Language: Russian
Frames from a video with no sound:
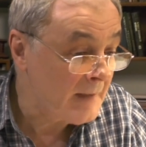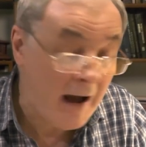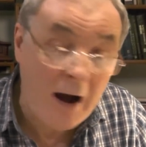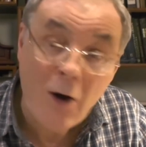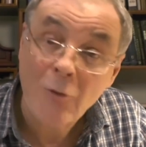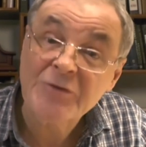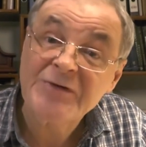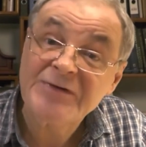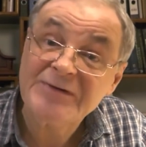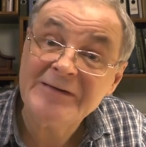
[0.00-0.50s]

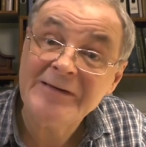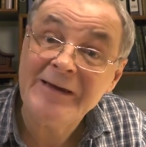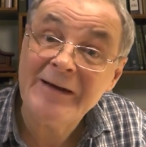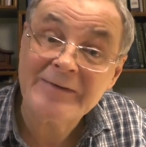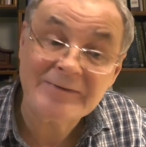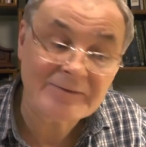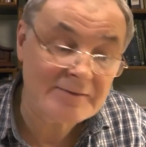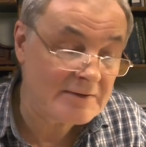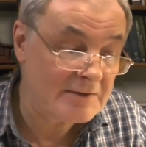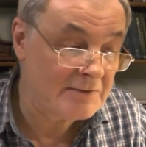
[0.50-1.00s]
а он
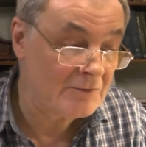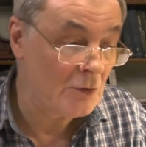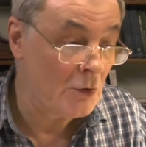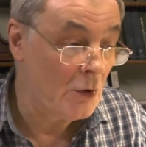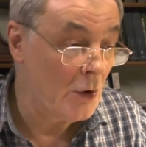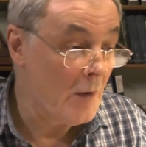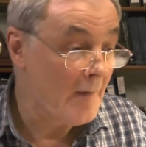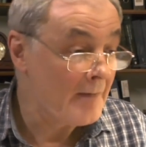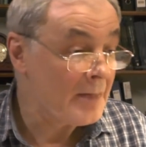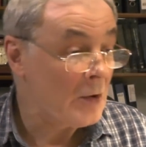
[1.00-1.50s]
ссылается на него.
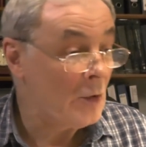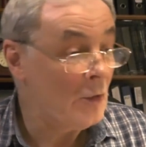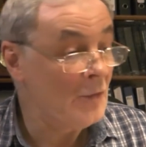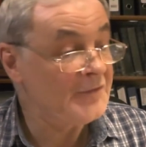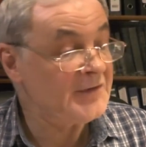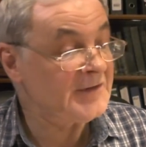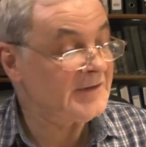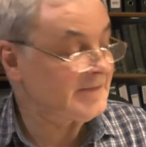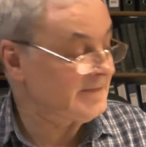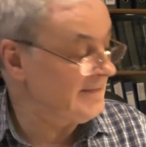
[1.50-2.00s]

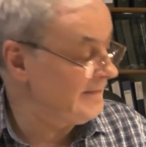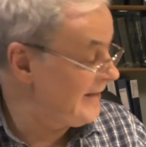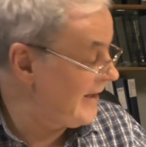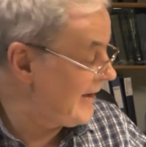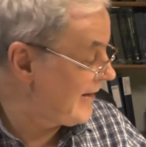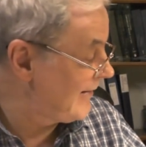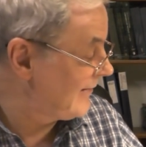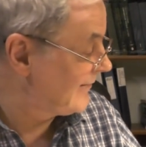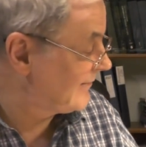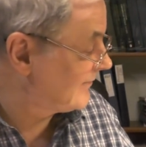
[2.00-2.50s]
Он же
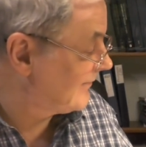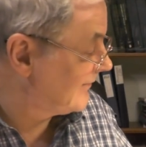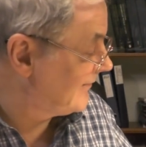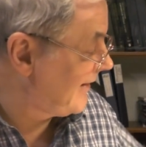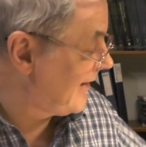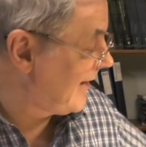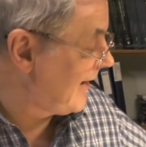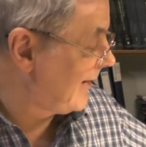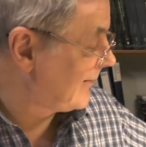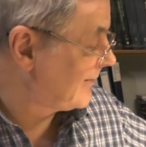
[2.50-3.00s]
ссылается
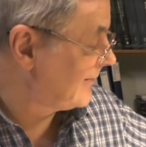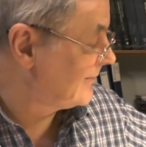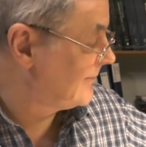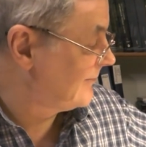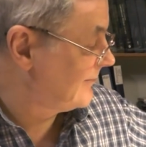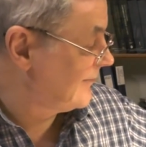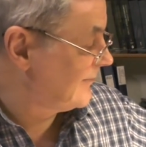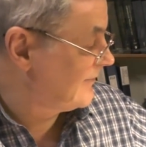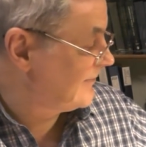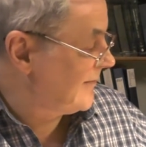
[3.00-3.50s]
на этот,
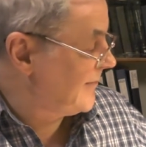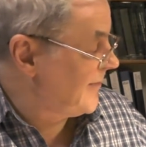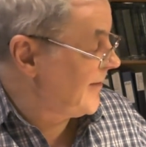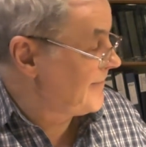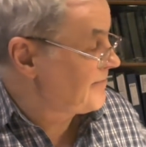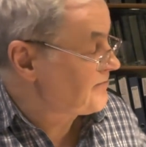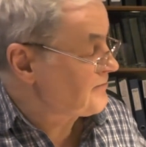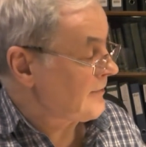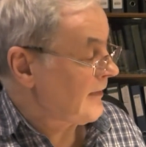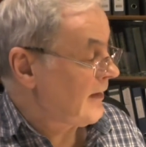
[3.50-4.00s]
так самое,